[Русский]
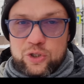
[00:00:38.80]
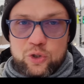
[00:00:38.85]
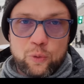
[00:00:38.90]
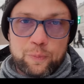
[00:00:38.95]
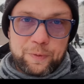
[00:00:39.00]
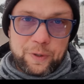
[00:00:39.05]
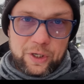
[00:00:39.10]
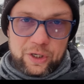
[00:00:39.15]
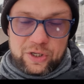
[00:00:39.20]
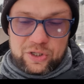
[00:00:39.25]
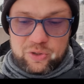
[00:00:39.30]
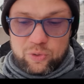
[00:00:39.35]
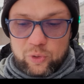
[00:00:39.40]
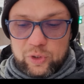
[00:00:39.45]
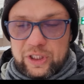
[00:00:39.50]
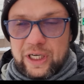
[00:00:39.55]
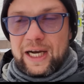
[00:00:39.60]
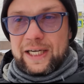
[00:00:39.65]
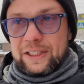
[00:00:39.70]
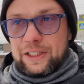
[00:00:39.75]
супер
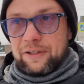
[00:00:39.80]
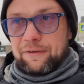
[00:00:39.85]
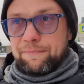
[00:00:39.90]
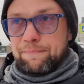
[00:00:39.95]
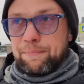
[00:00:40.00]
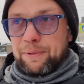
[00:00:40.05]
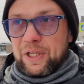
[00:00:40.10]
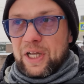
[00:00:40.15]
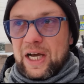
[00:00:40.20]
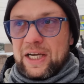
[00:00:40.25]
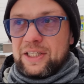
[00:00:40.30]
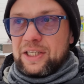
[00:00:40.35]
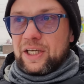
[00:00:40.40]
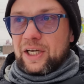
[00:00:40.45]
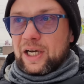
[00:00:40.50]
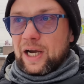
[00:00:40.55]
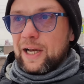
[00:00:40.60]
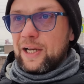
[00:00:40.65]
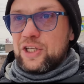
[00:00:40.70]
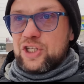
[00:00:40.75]
результаты в
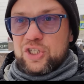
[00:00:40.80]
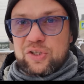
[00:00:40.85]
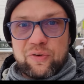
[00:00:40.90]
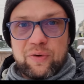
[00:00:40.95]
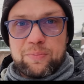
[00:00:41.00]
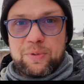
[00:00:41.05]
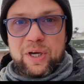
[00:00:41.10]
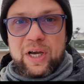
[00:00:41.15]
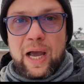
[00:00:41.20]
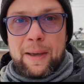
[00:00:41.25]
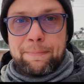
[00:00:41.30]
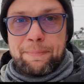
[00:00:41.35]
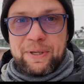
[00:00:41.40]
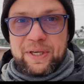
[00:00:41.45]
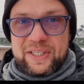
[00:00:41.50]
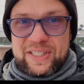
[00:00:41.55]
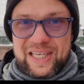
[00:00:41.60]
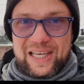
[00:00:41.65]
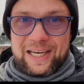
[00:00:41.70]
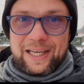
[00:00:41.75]
плане количества
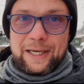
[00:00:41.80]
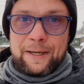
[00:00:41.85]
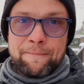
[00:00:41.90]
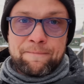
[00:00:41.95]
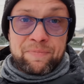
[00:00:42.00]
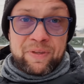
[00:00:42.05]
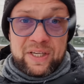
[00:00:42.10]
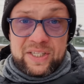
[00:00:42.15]
мегапикселей.